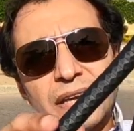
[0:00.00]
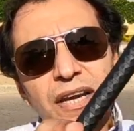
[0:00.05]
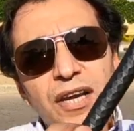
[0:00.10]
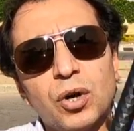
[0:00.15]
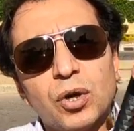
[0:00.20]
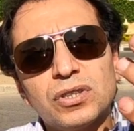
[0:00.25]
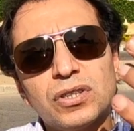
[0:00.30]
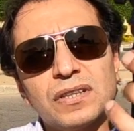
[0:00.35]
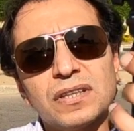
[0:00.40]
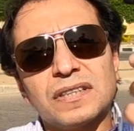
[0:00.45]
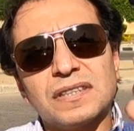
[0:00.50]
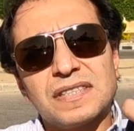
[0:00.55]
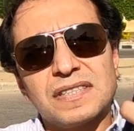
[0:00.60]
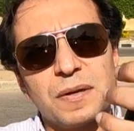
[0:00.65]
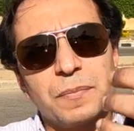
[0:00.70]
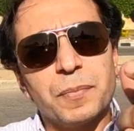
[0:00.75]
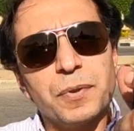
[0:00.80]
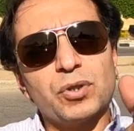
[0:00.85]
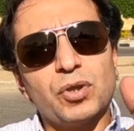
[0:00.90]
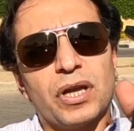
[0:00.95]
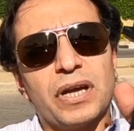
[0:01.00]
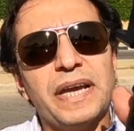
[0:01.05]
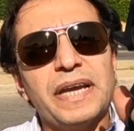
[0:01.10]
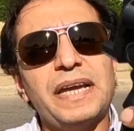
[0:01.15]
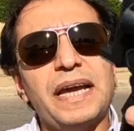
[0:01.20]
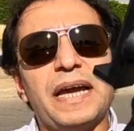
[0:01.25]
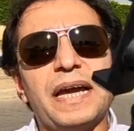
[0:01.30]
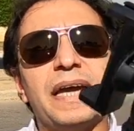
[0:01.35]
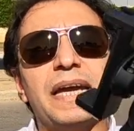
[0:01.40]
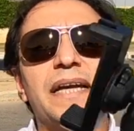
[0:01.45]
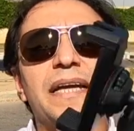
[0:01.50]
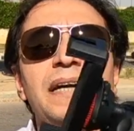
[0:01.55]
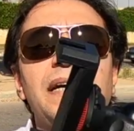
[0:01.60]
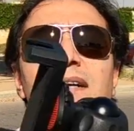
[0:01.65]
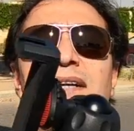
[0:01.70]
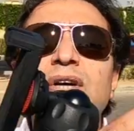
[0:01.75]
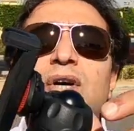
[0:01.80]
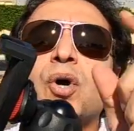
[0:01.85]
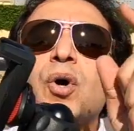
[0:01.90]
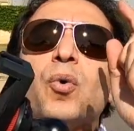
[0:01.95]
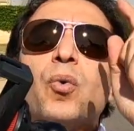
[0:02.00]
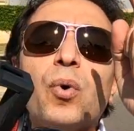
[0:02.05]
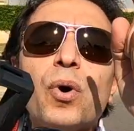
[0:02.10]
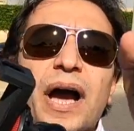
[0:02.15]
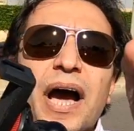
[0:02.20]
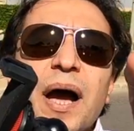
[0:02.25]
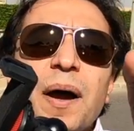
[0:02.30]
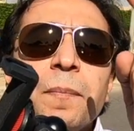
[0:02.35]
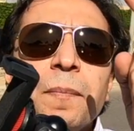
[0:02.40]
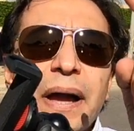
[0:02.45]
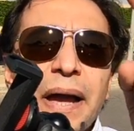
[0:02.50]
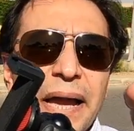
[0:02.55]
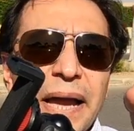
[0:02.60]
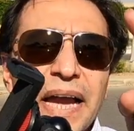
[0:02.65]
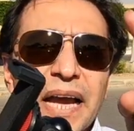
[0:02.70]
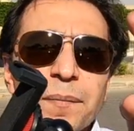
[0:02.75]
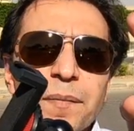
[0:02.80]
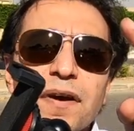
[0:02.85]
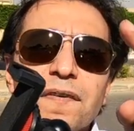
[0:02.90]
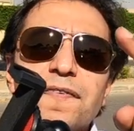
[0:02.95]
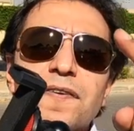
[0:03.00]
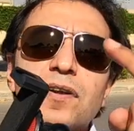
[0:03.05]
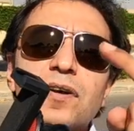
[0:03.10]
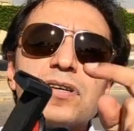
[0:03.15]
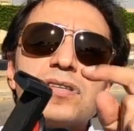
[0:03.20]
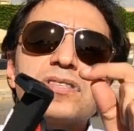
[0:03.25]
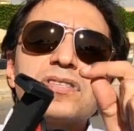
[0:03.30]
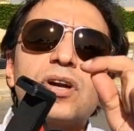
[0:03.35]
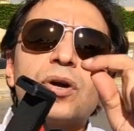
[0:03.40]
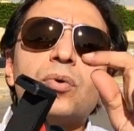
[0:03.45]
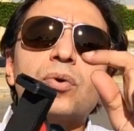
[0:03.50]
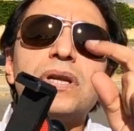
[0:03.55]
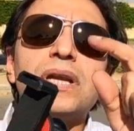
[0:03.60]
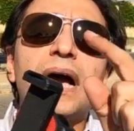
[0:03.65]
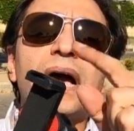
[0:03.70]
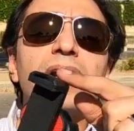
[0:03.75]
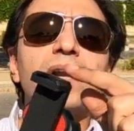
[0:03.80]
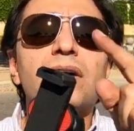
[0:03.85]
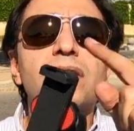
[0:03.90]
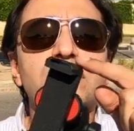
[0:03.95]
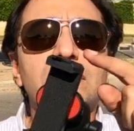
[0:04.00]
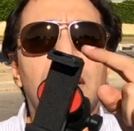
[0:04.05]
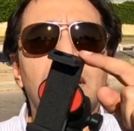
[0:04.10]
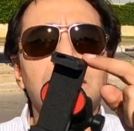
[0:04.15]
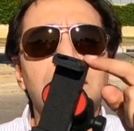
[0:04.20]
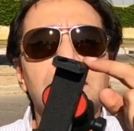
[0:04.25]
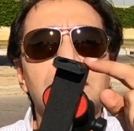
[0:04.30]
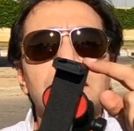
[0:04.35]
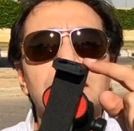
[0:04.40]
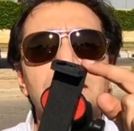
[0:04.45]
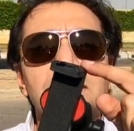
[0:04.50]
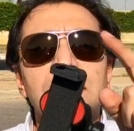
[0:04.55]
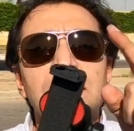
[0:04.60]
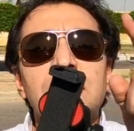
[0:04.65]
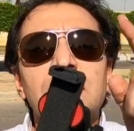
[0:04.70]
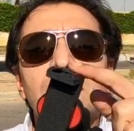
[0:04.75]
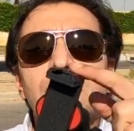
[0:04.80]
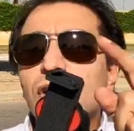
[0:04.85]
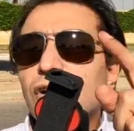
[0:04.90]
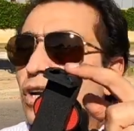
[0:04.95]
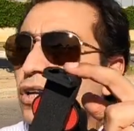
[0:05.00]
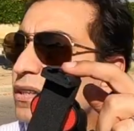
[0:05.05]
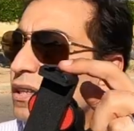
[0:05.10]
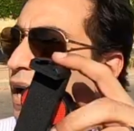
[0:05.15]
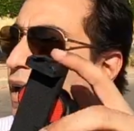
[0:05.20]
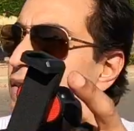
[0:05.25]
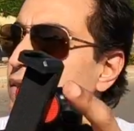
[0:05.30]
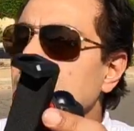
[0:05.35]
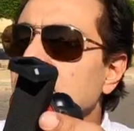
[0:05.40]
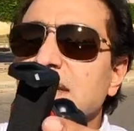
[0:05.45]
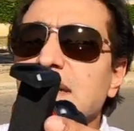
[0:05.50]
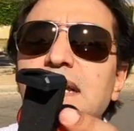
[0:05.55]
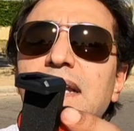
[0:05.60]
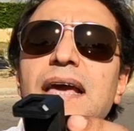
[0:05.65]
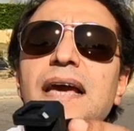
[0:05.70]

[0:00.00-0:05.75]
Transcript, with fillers: ده اللي هو تقدر تثبته على اي حاجه واهم حاجه بقى في القصه كلها القطعه دي القطعه دي